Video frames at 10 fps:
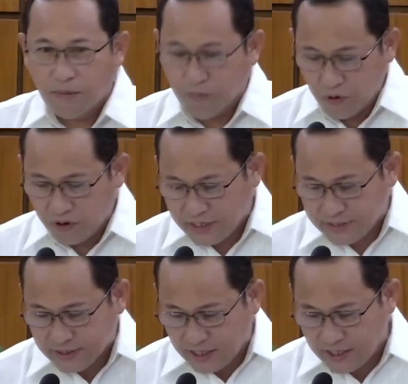mo
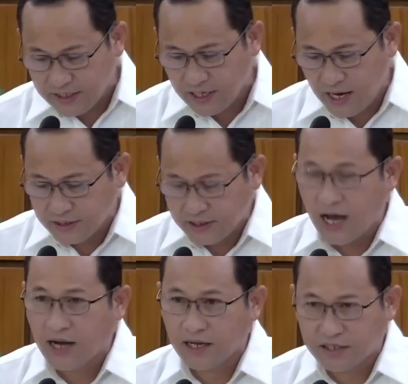reach kini siya
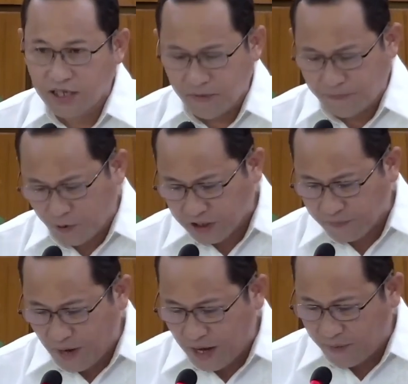sa reaching
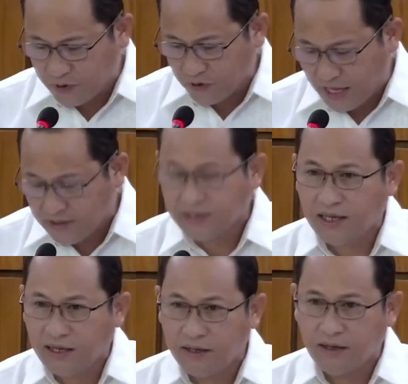45 to
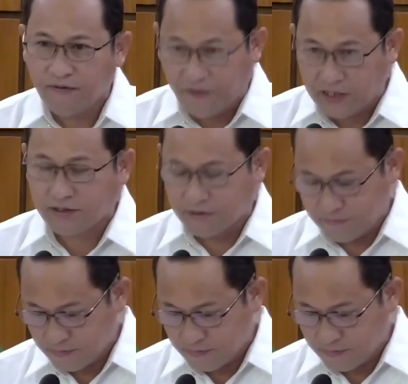90 feet